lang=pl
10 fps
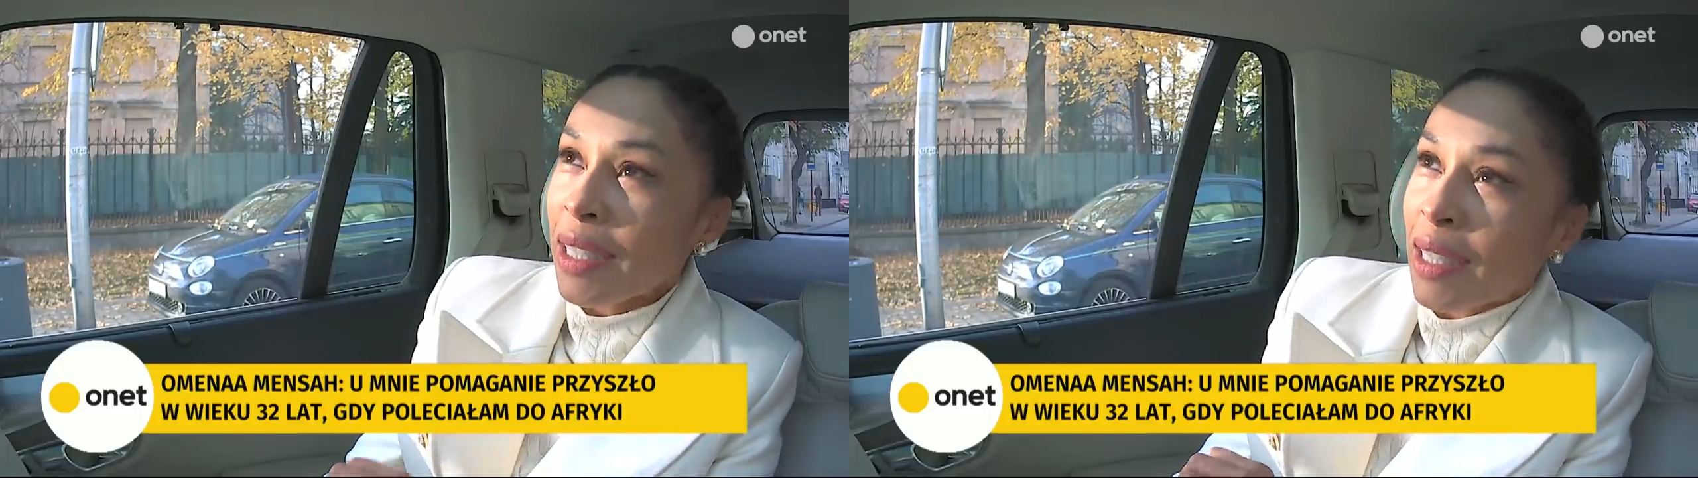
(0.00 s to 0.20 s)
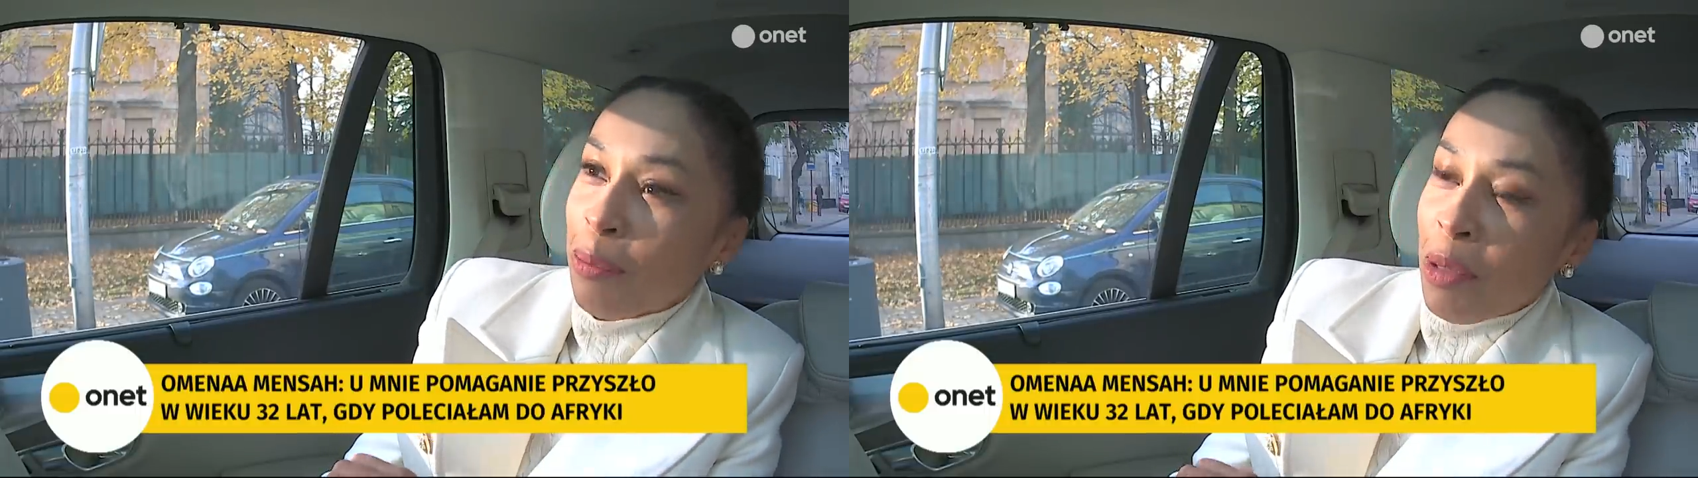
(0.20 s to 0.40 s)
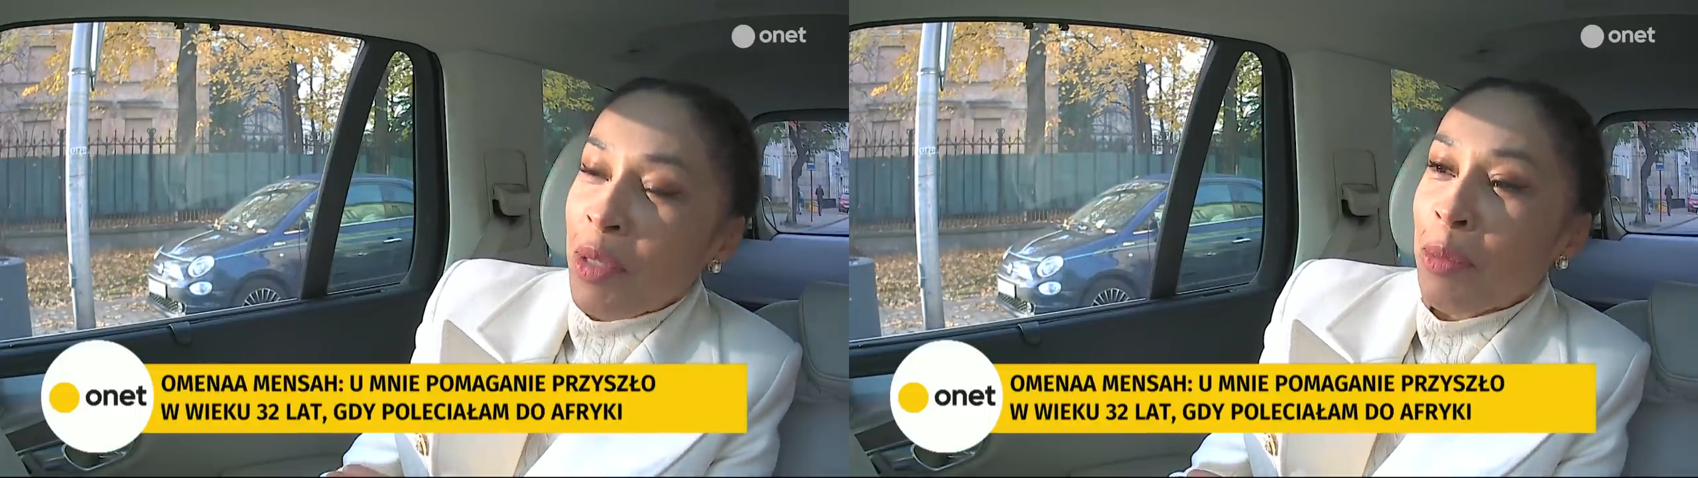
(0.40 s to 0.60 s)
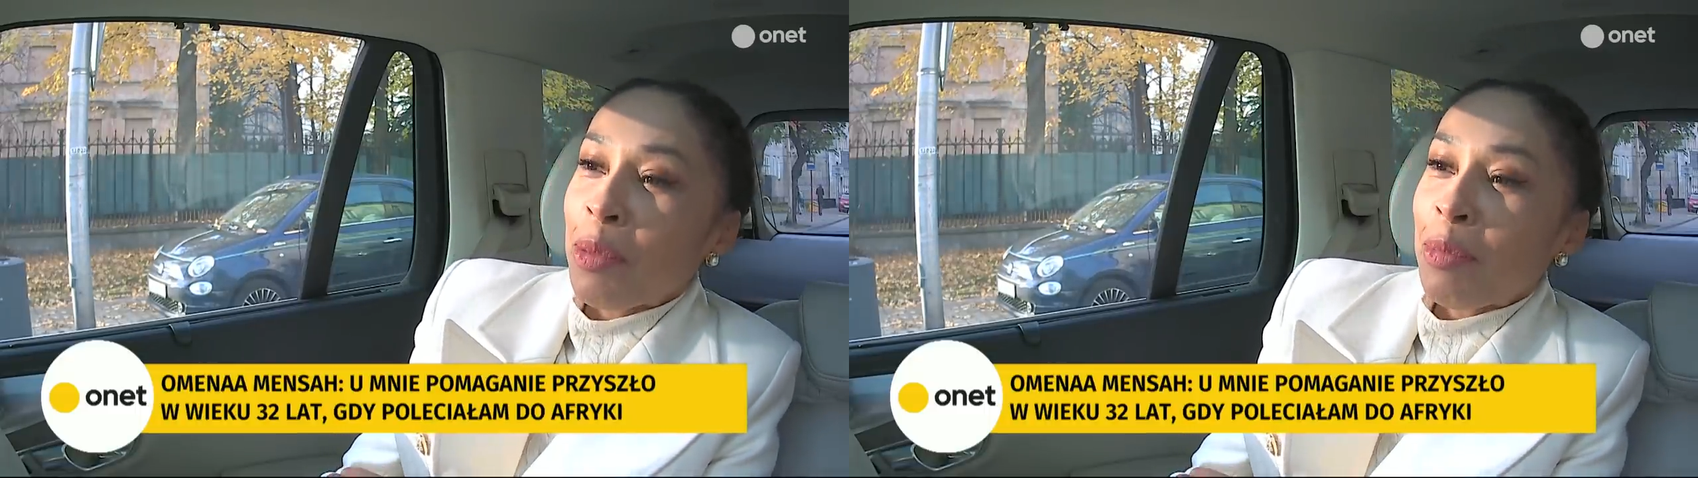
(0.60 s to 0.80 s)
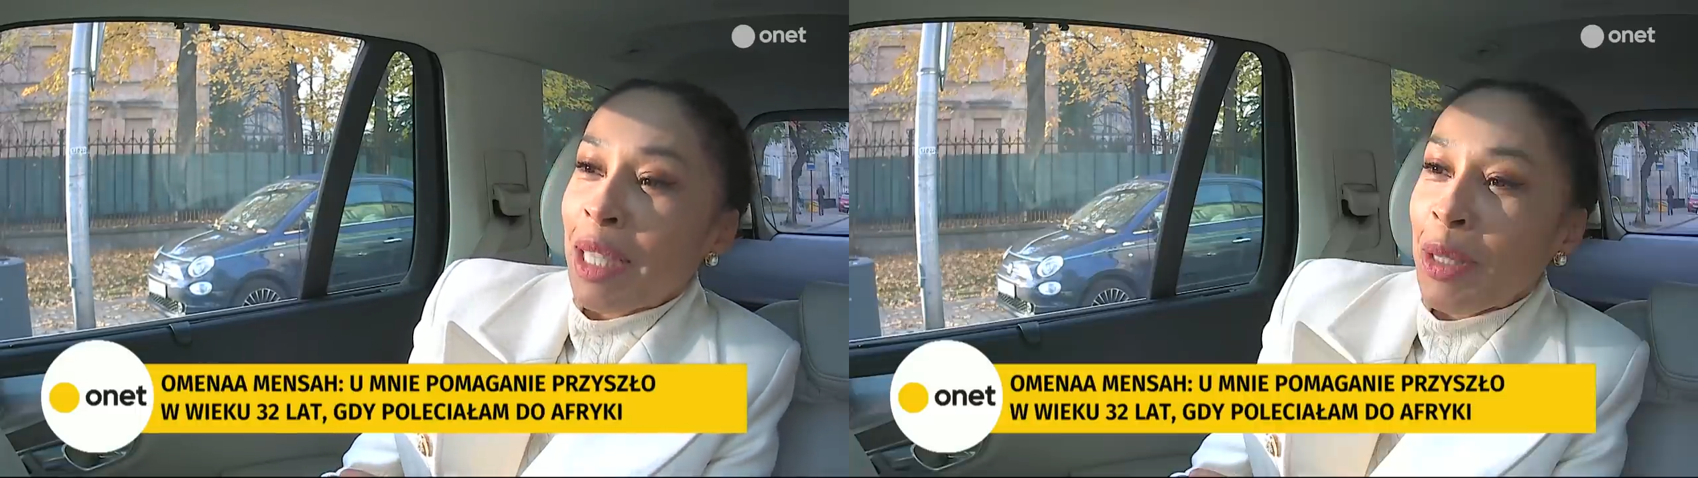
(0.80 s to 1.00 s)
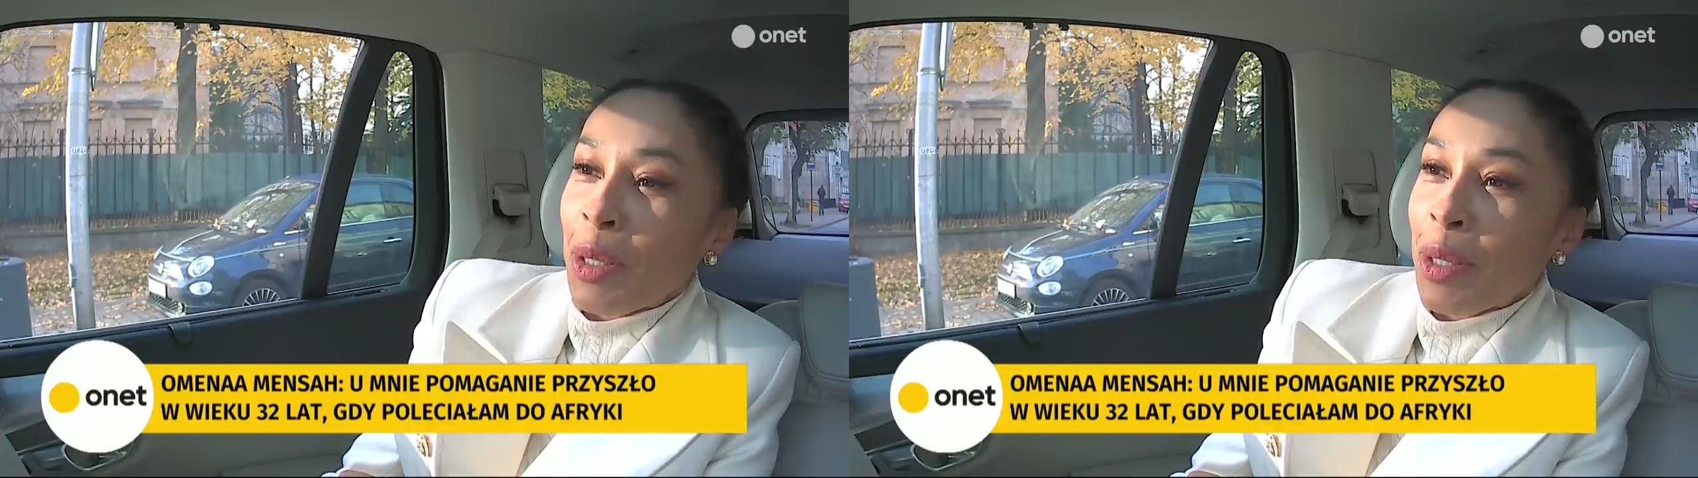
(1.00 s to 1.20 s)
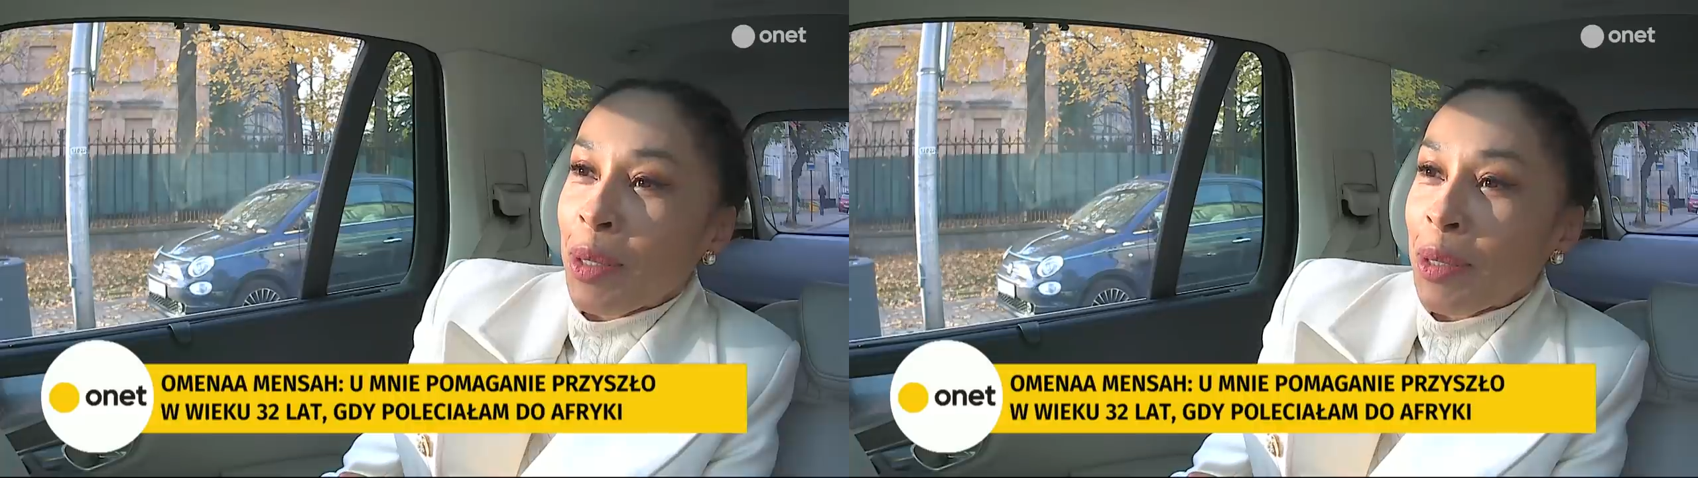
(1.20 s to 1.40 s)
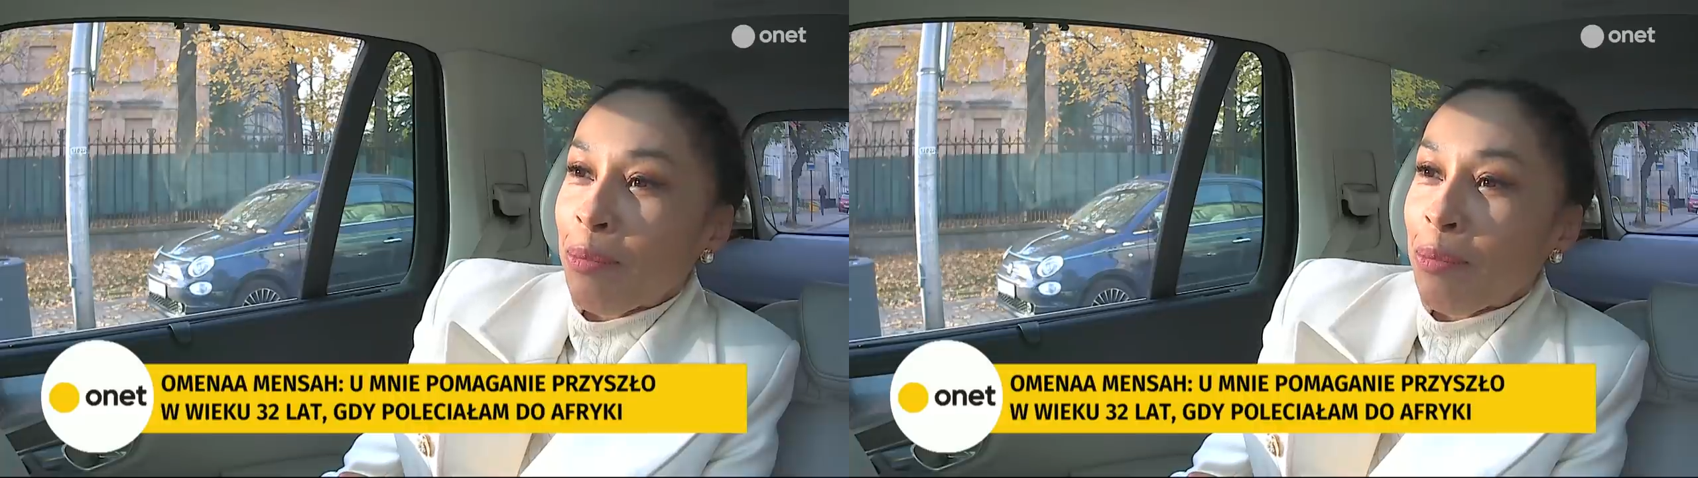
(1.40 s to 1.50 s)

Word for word: e, pewnie, bym tego,